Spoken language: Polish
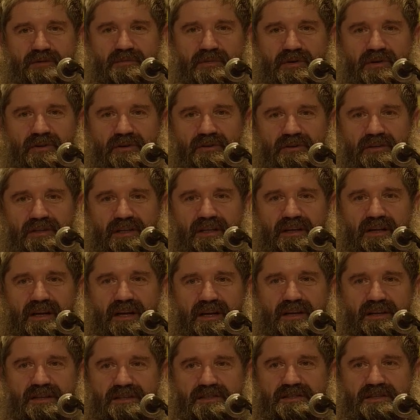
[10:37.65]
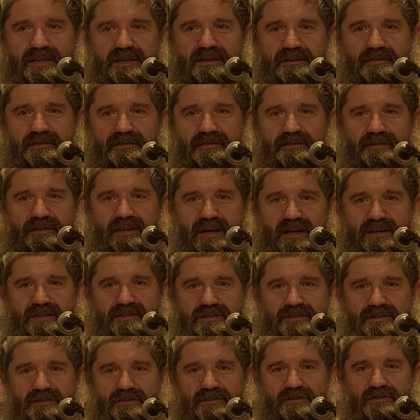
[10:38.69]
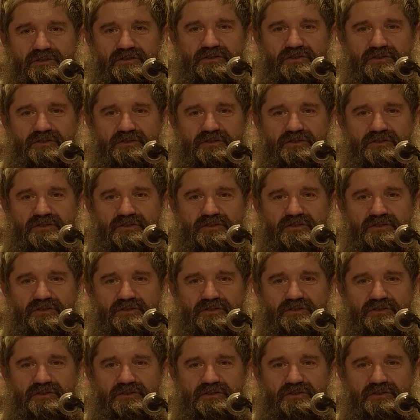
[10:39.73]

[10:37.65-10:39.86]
żeby On te granice w nas